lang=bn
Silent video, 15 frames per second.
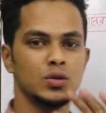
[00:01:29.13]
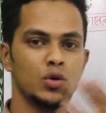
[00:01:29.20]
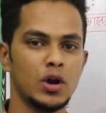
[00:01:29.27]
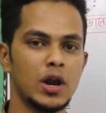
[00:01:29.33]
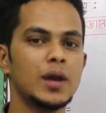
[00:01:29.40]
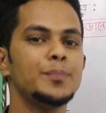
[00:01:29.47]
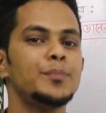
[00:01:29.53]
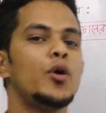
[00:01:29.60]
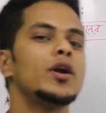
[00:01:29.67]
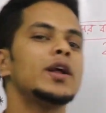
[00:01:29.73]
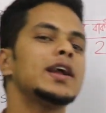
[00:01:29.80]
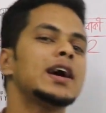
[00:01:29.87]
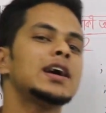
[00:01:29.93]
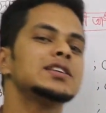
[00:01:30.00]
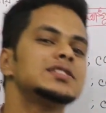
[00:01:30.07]
ধরার
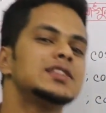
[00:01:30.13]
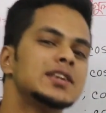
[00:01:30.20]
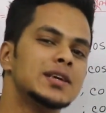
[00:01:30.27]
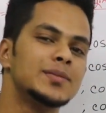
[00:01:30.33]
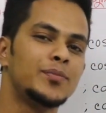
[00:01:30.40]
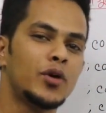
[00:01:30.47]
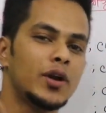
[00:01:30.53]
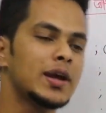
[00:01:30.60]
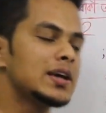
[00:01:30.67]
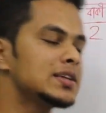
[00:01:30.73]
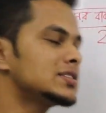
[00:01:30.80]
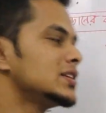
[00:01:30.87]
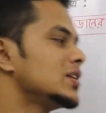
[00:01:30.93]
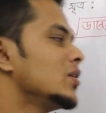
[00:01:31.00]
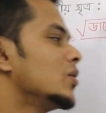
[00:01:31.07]
পরের কাজটা কি পরের
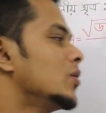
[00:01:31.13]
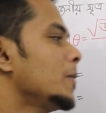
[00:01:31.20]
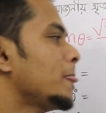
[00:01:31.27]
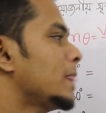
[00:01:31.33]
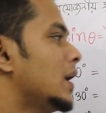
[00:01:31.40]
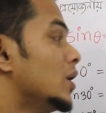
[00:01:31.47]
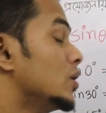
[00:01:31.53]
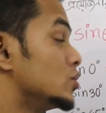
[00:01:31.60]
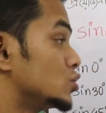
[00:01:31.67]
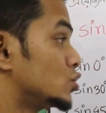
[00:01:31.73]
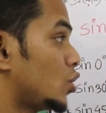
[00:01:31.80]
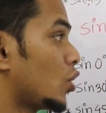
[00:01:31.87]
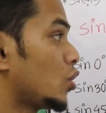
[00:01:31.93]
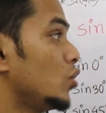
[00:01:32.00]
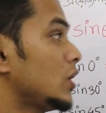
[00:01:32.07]
কাজটা হলো
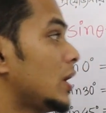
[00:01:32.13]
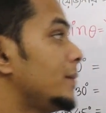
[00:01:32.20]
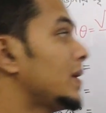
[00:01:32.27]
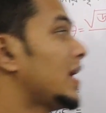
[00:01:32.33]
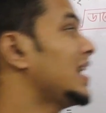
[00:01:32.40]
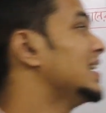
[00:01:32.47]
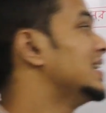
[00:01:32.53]
যখন আমরা